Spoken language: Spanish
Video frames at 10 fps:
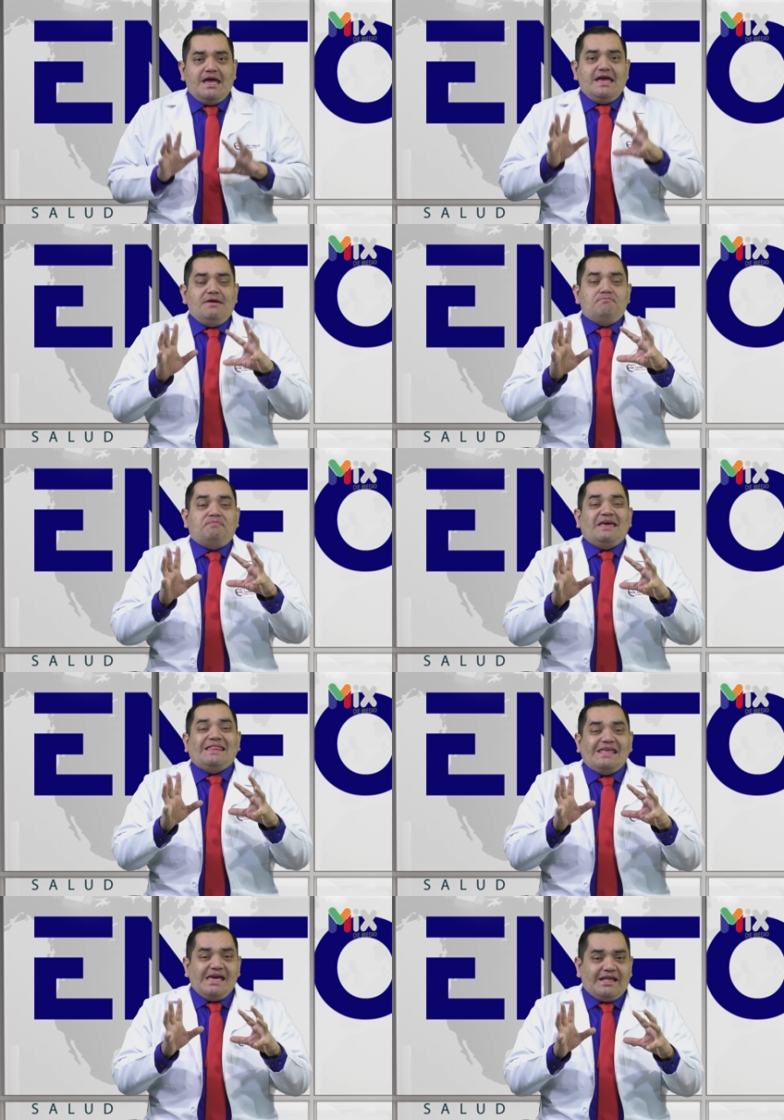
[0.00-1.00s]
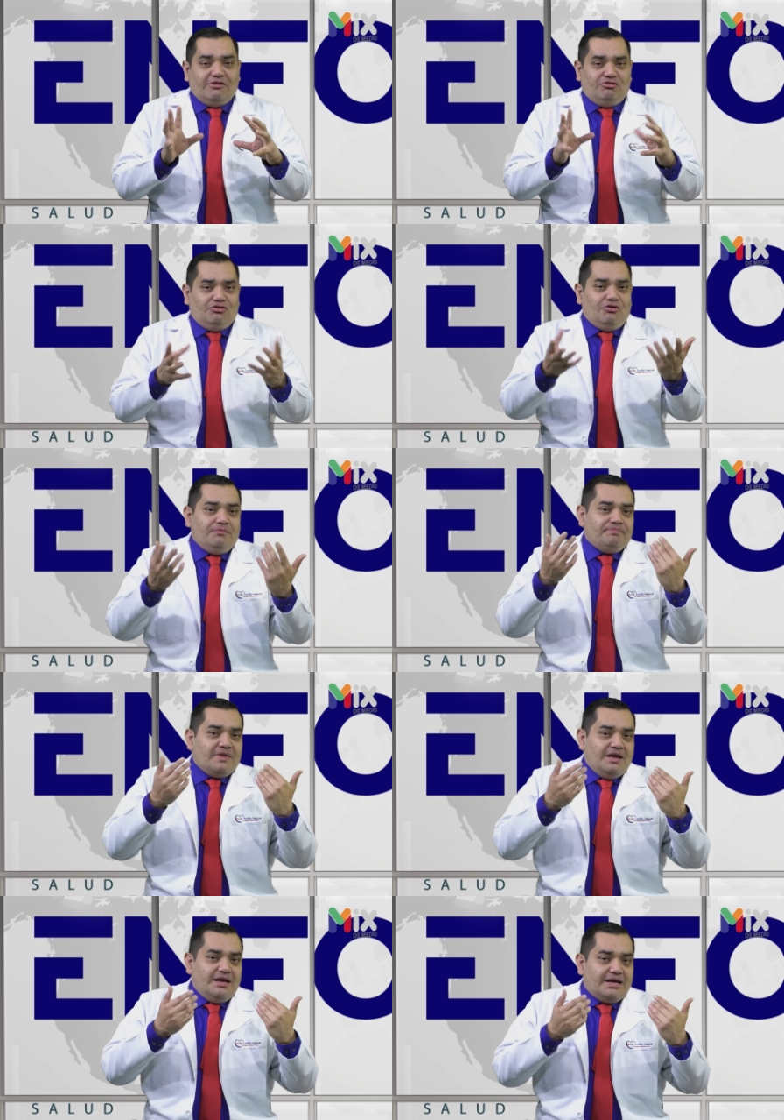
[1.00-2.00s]
impidiendo
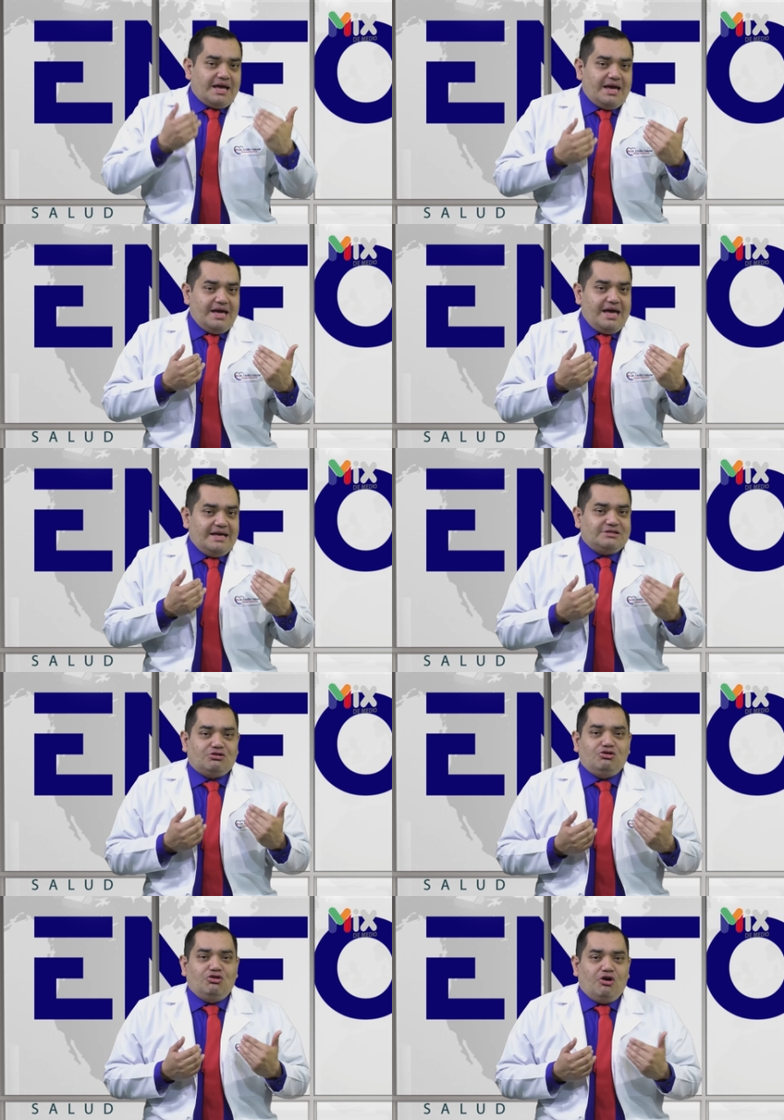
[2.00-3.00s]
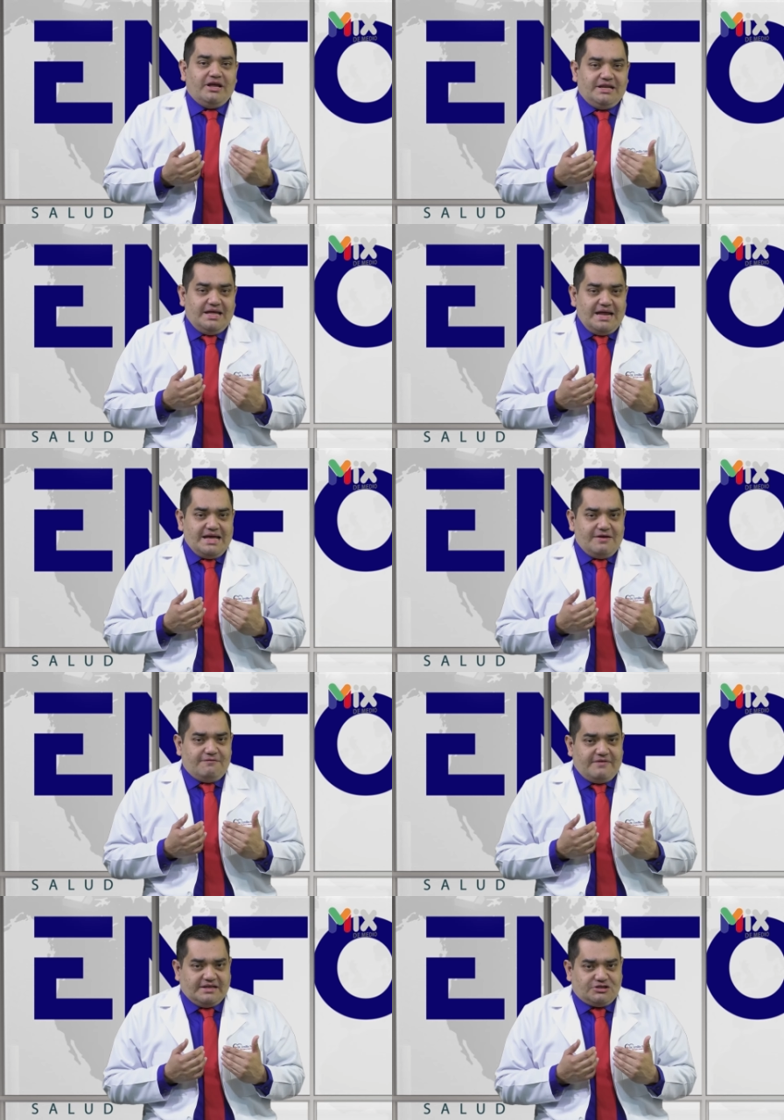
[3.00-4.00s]
que estos nos generen
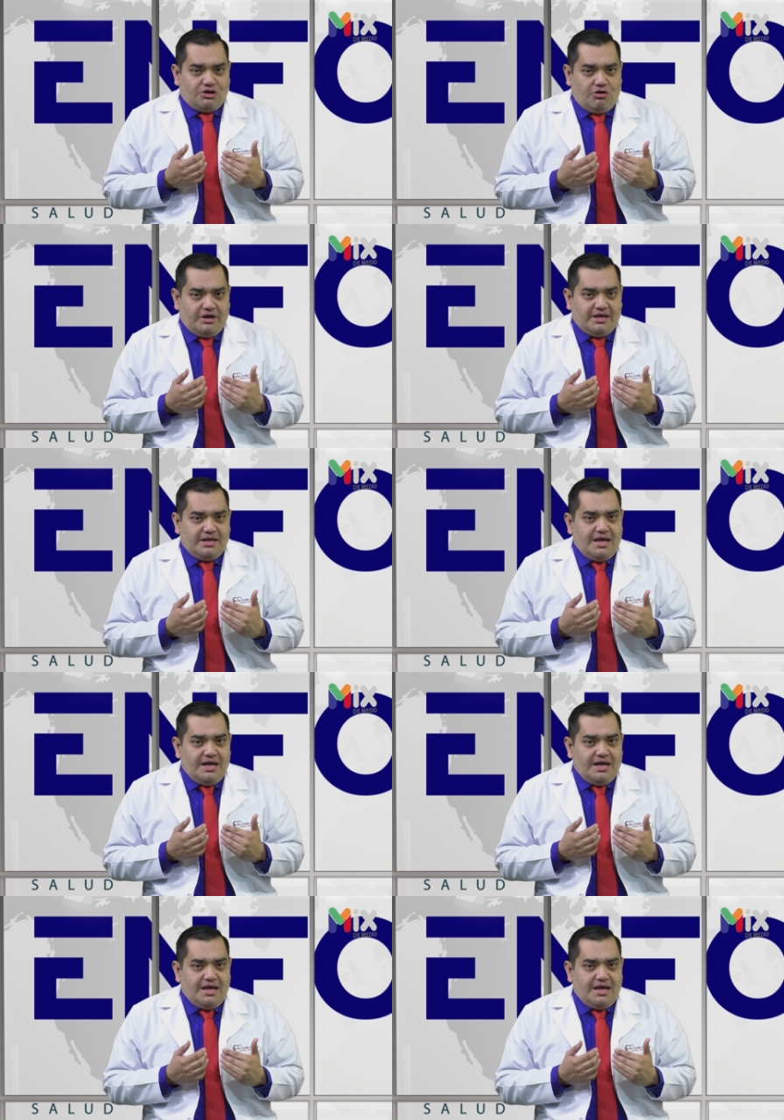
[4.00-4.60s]
infecciones.